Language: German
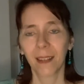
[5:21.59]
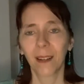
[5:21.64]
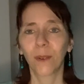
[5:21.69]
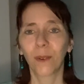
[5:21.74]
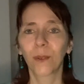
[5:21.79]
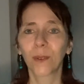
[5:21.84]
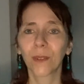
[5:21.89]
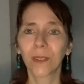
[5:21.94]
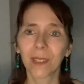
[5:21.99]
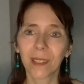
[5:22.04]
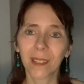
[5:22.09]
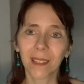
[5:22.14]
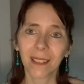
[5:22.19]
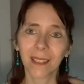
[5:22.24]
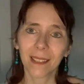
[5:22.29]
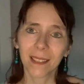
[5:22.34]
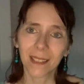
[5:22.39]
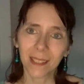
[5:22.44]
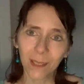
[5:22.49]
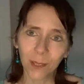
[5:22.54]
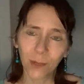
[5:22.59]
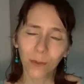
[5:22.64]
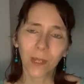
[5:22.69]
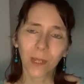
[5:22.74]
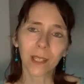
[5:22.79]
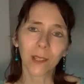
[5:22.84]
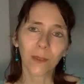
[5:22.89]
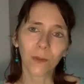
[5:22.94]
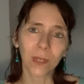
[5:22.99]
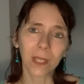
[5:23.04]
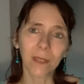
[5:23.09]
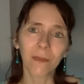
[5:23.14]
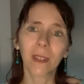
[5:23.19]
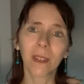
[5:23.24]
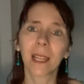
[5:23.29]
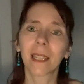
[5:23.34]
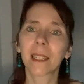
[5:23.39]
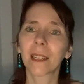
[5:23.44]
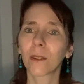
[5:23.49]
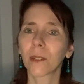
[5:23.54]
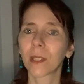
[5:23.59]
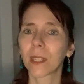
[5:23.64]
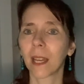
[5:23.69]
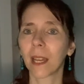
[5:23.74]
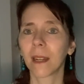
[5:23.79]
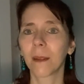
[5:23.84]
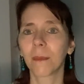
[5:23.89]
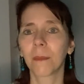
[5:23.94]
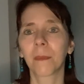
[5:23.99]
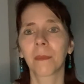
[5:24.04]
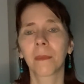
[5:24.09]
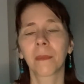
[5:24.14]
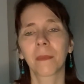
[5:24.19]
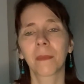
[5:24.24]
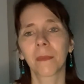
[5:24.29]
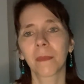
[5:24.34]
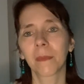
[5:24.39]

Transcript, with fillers: Und sieh zu, dass du die vielleicht aus deinem